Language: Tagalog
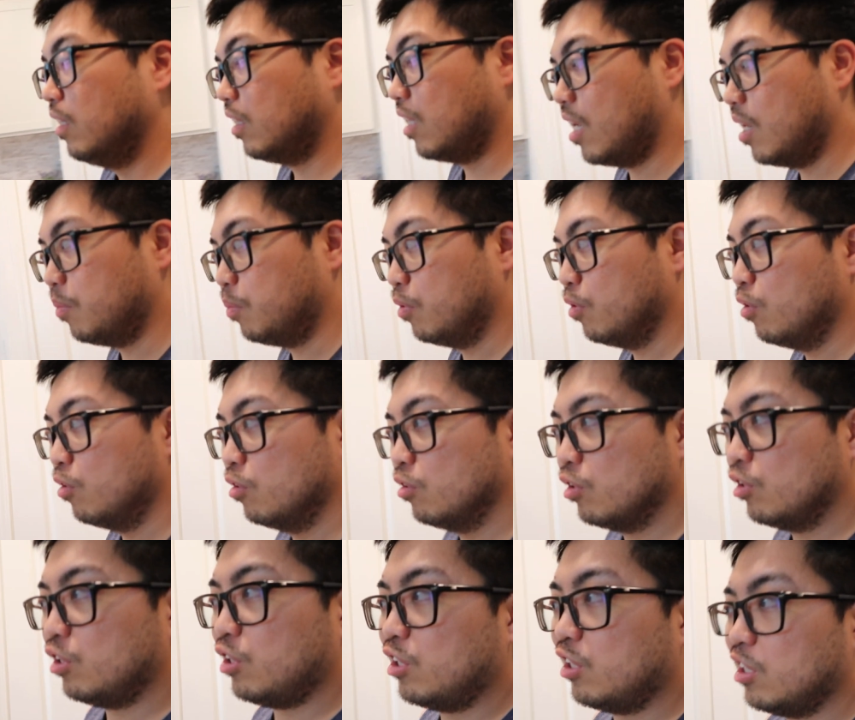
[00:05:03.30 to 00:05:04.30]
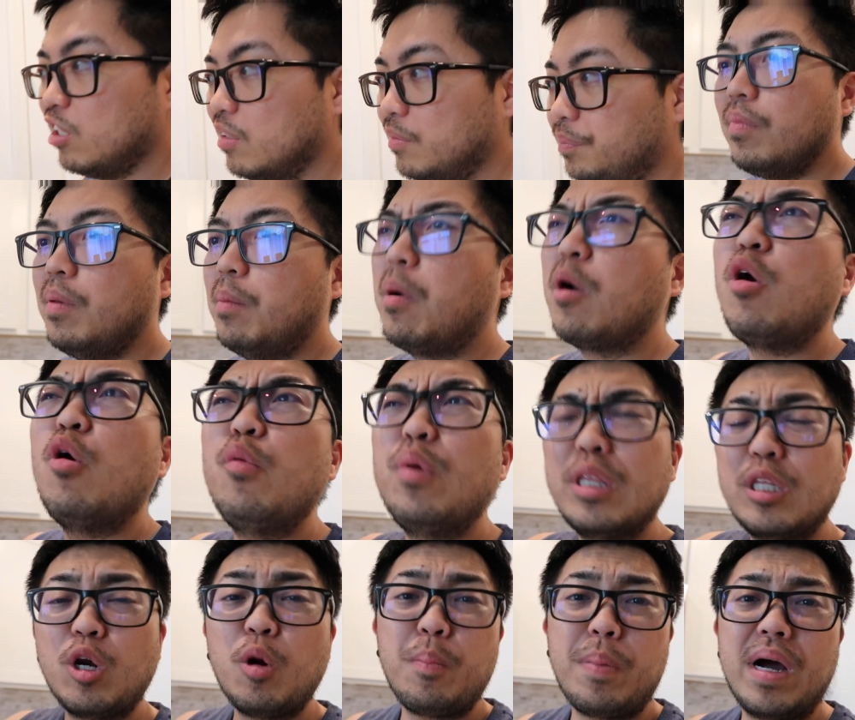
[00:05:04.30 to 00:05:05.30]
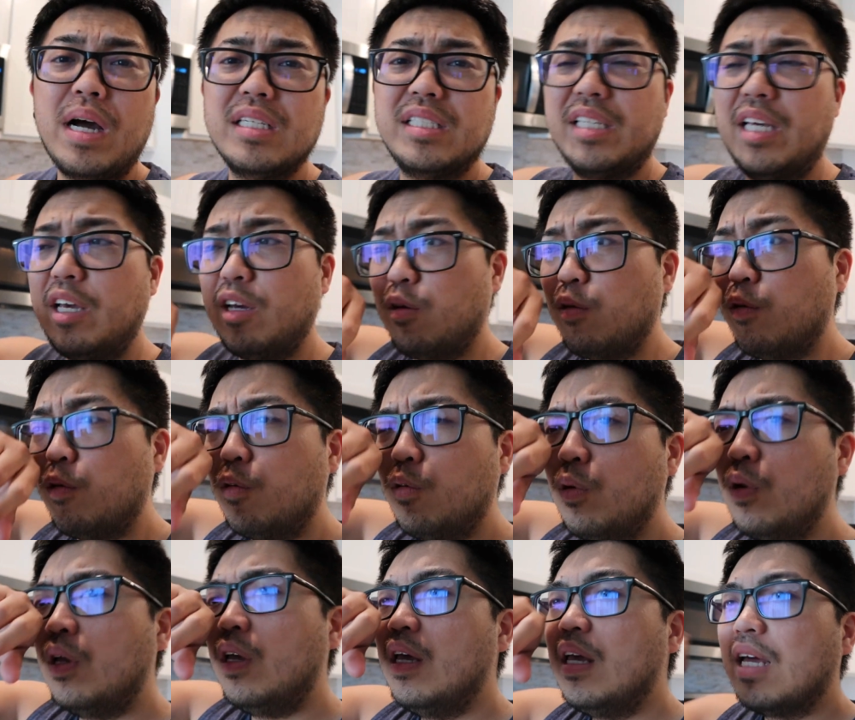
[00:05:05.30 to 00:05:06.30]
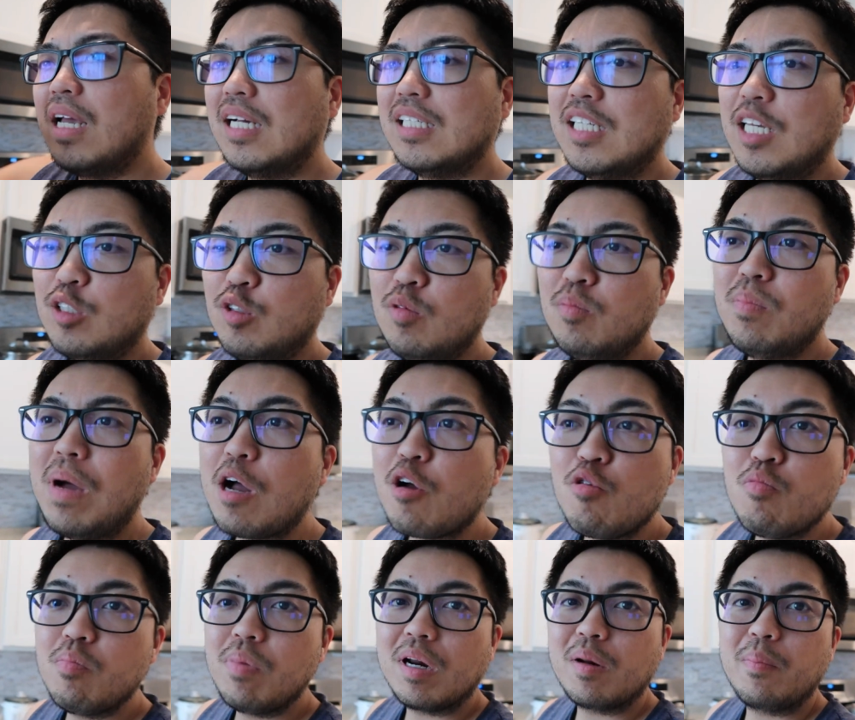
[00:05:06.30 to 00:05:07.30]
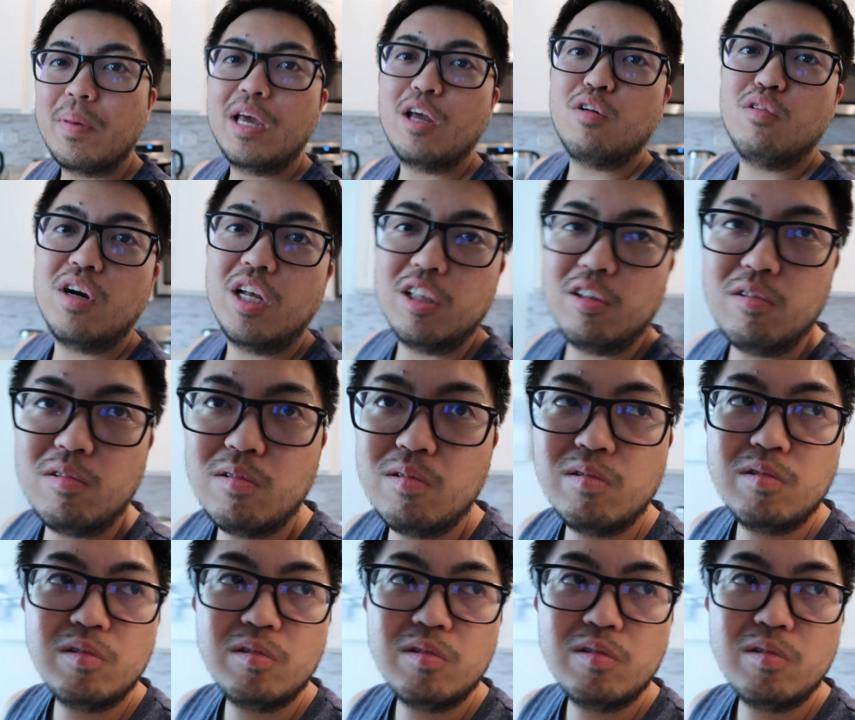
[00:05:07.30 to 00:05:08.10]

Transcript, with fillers: Tapos, mag-withdraw pa kasi ako. Kasi itong bagong barbero na to,